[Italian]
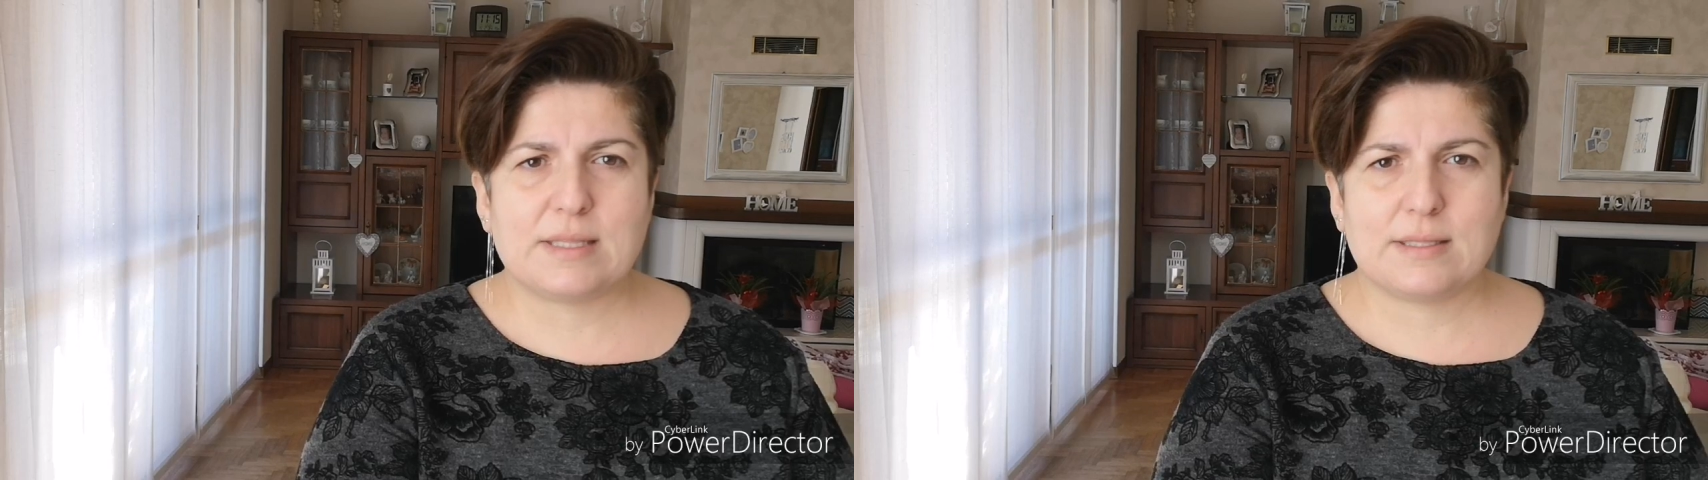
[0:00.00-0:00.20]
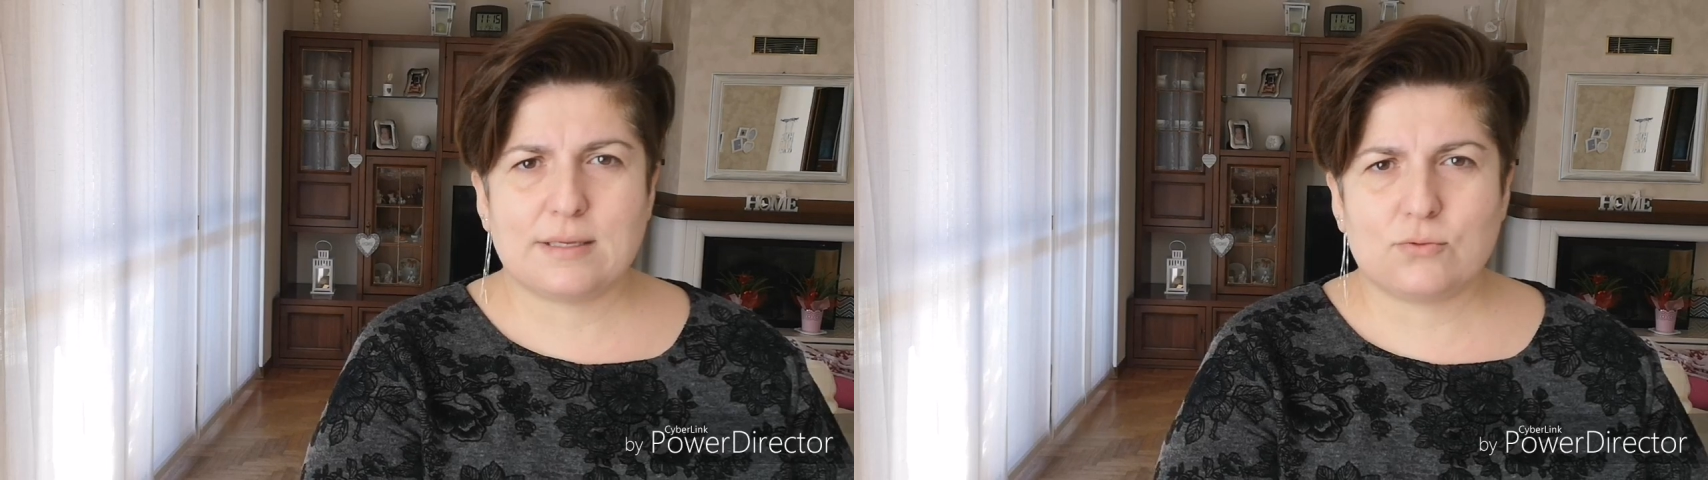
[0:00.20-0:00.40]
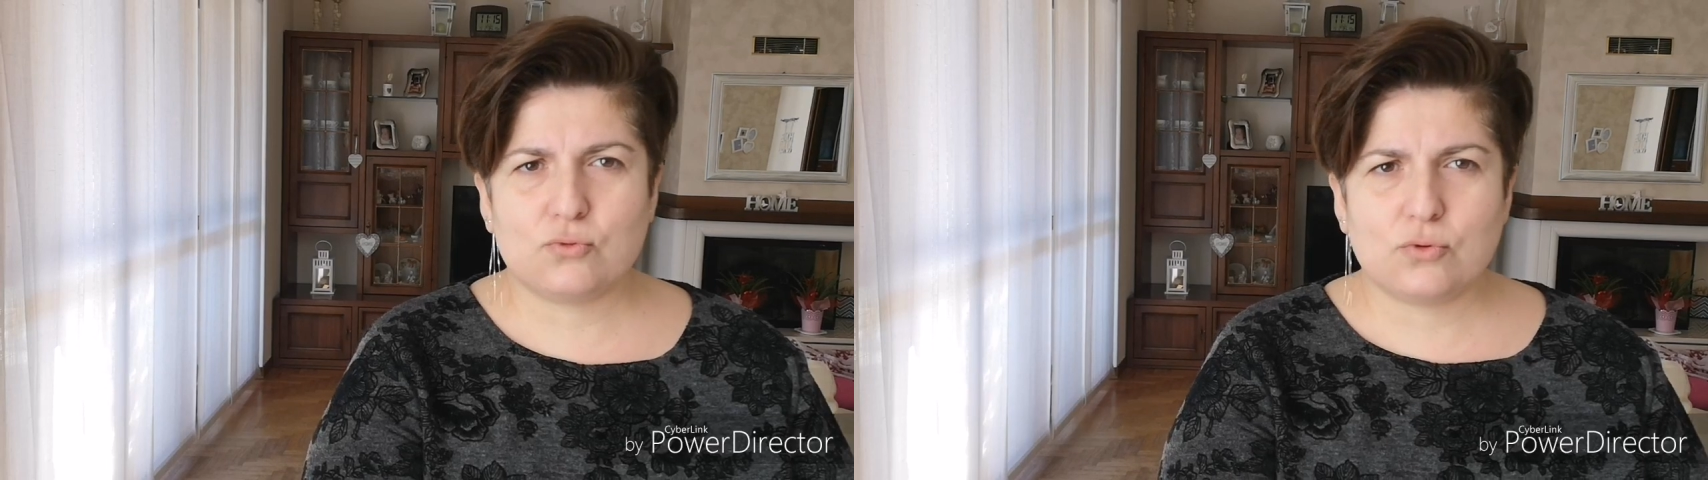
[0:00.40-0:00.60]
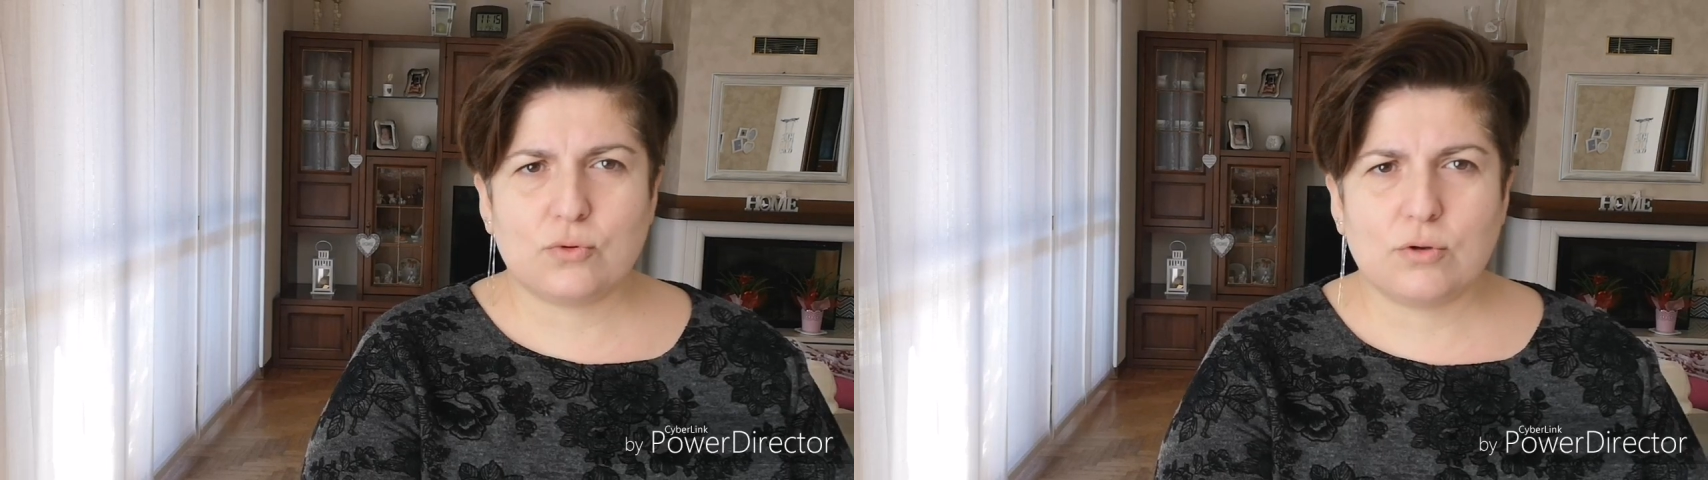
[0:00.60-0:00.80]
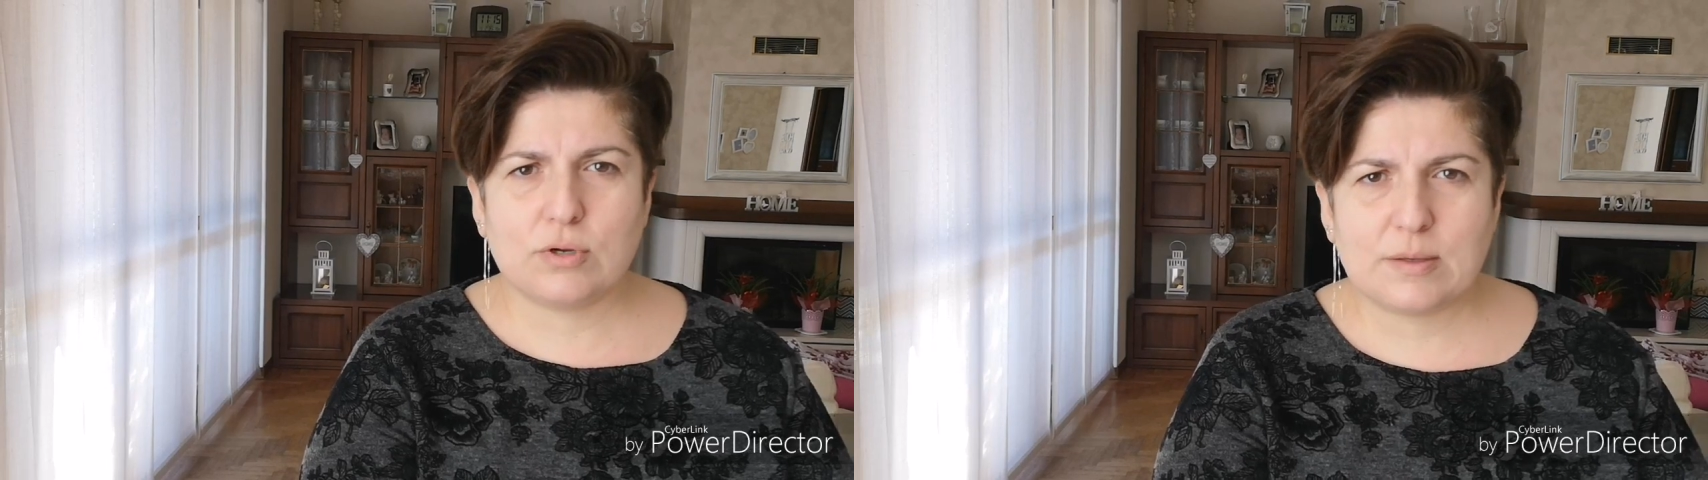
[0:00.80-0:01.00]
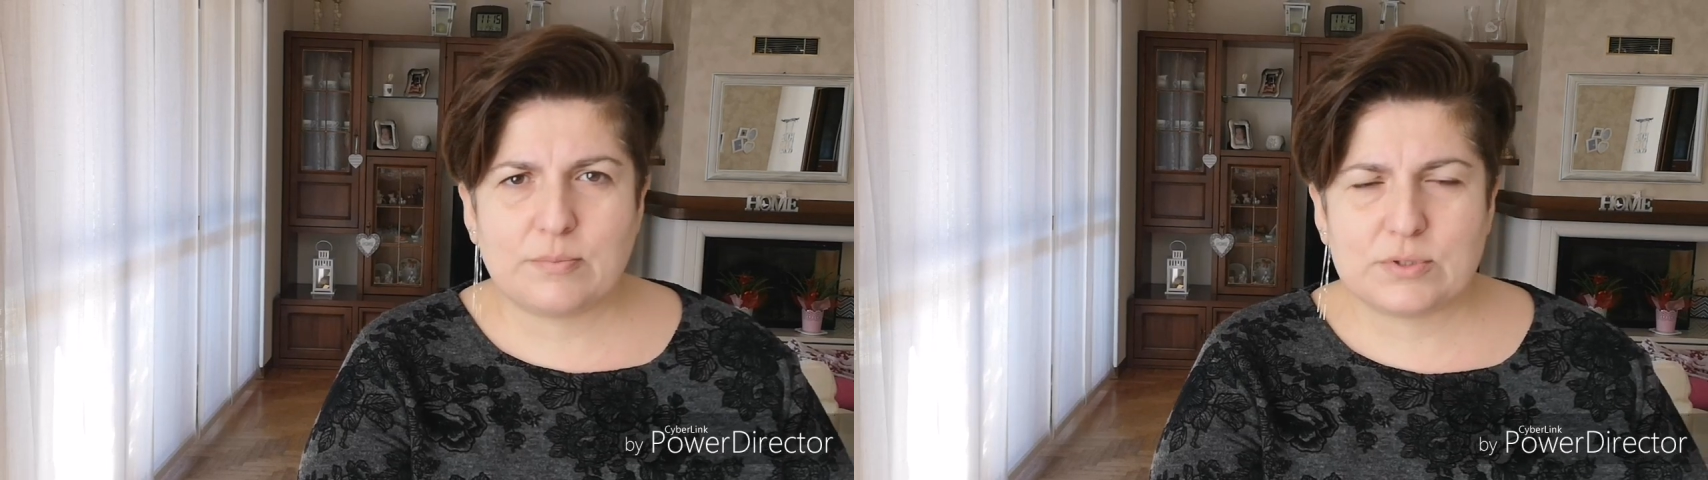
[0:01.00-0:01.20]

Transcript: mettere tutto quello che è